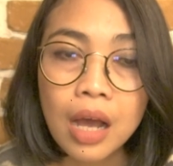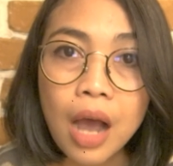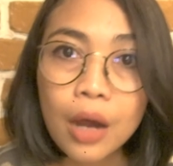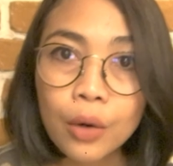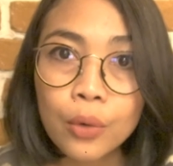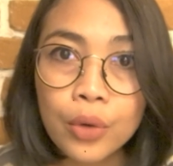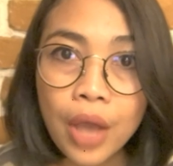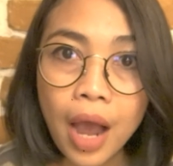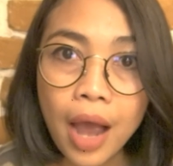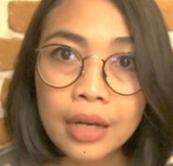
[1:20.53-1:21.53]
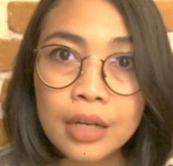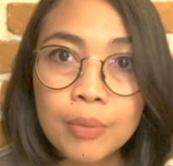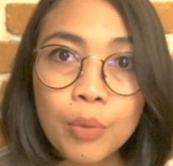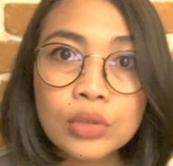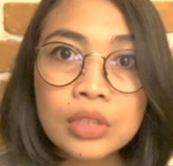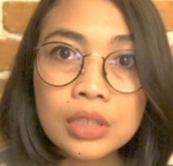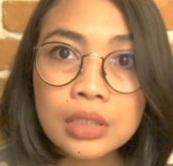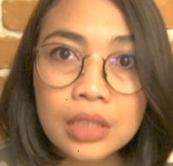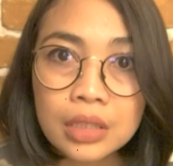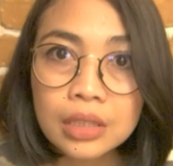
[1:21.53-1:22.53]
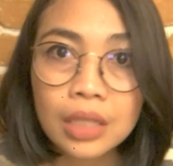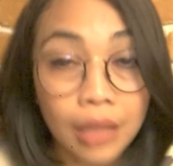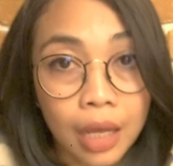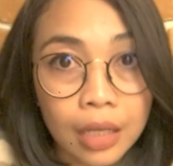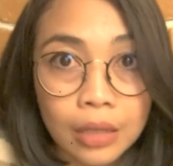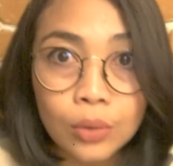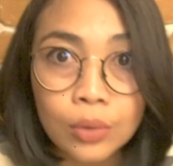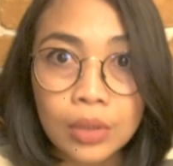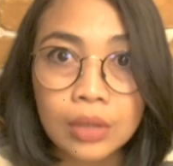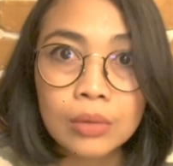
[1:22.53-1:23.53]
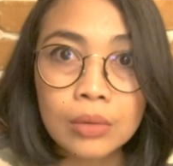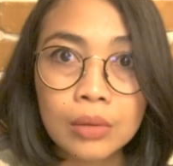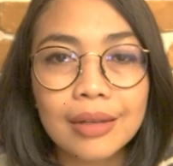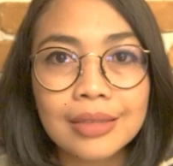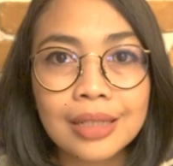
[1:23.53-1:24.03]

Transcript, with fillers: aku yang ada di posisi cerita itu gitu.